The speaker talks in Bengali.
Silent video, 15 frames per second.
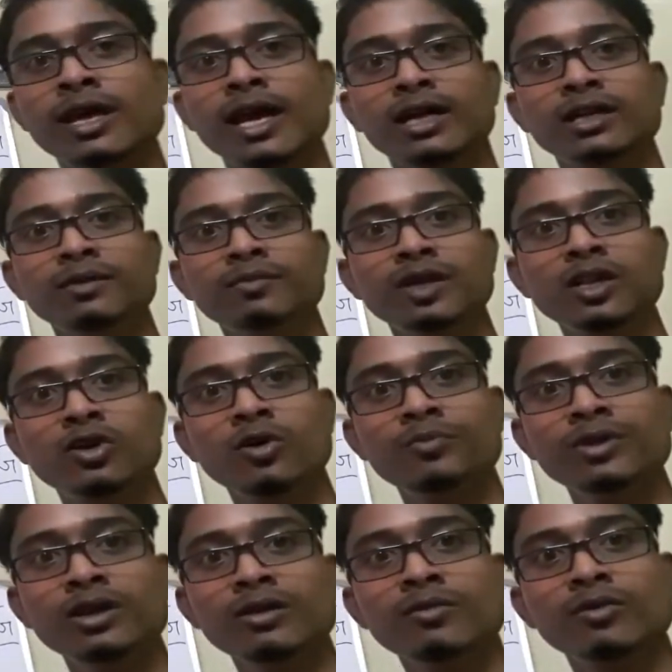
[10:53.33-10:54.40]
একটা বিল
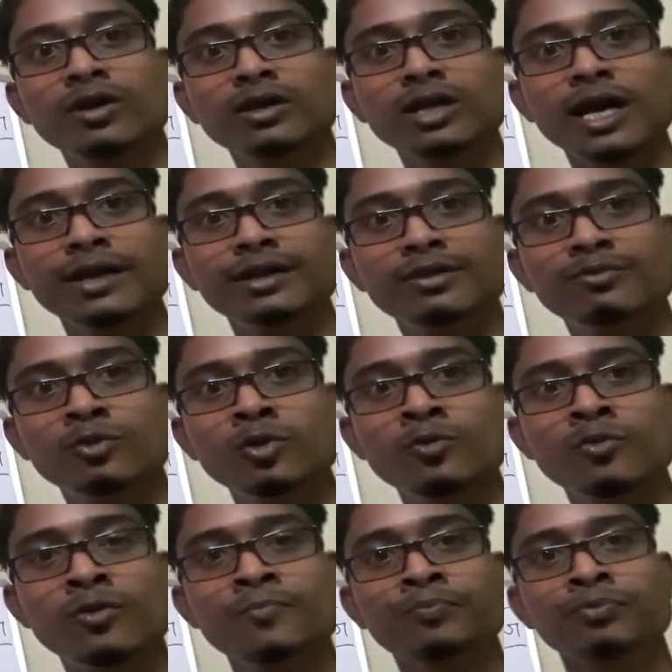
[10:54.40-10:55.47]
কপি এবং একটা আইডি প্রুফ
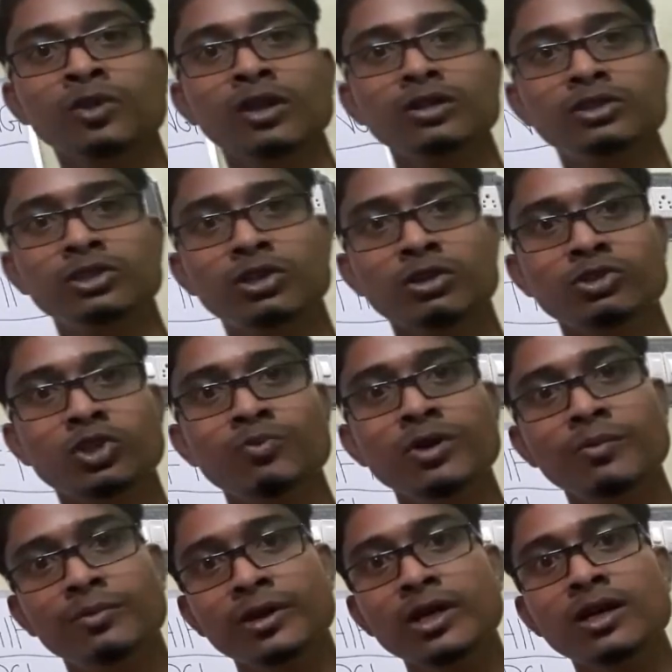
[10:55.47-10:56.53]
জেরক্স কপি
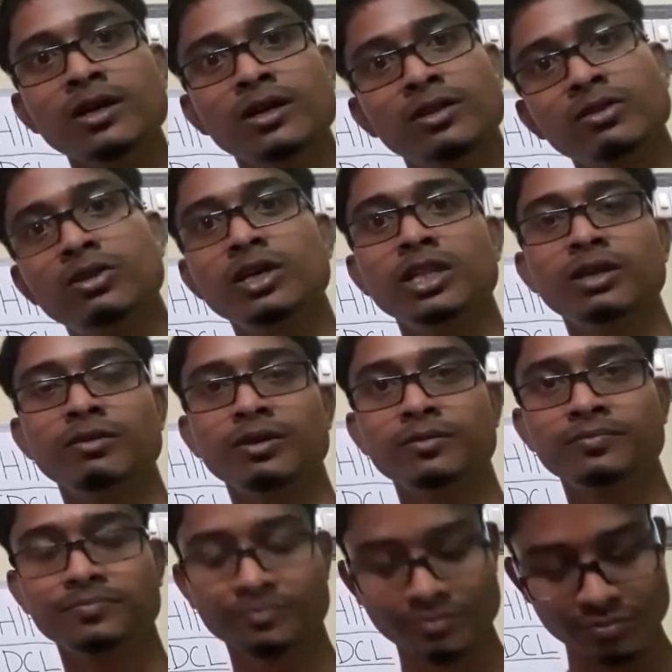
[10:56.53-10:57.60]
আপনারা দিয়ে দেবেন
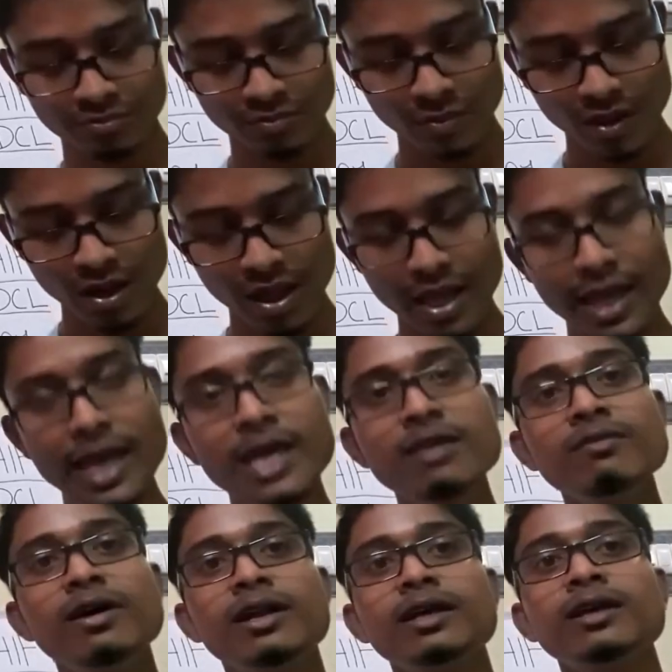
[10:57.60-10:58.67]

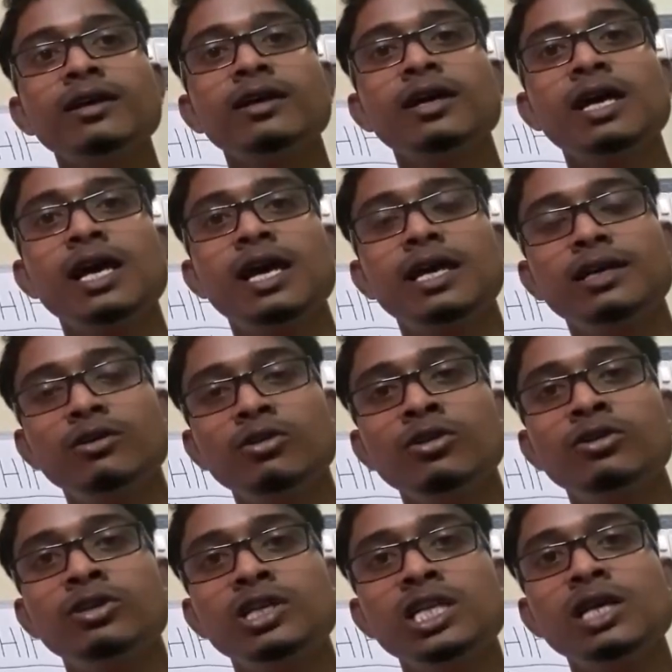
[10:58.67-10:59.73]
এইবারে এইগুলো
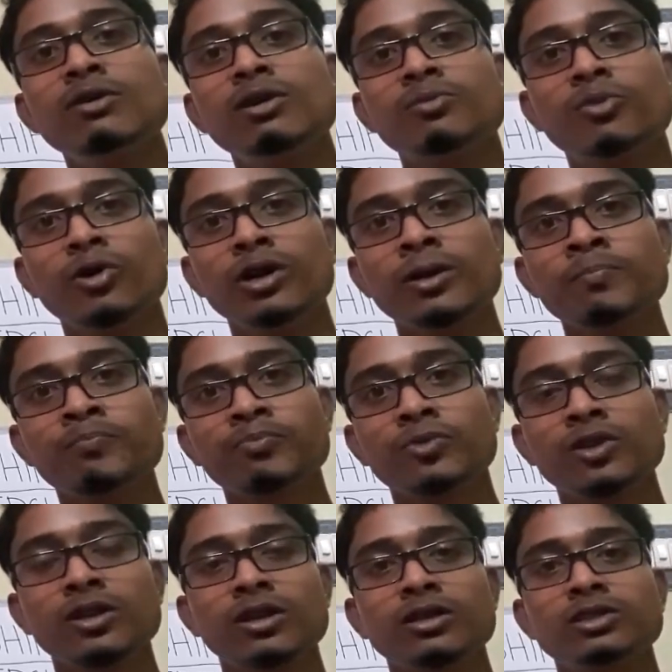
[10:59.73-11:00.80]
দিয়ে দেওয়ার পরে
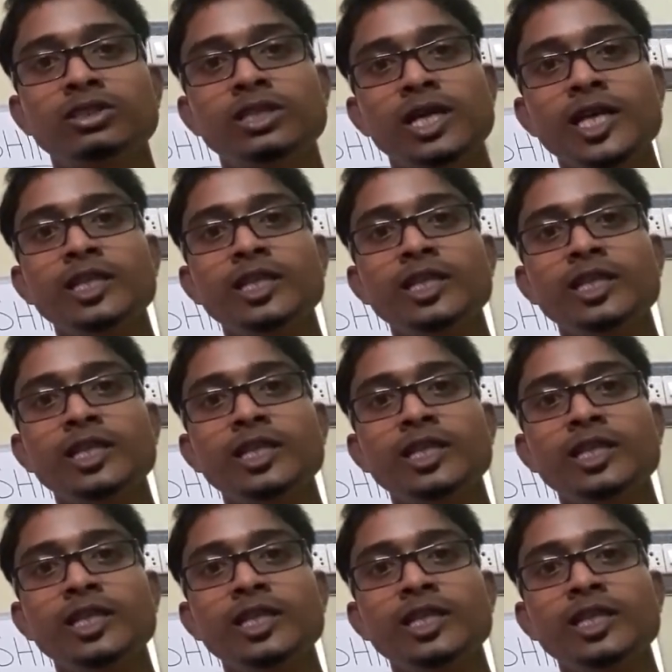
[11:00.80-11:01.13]
সেই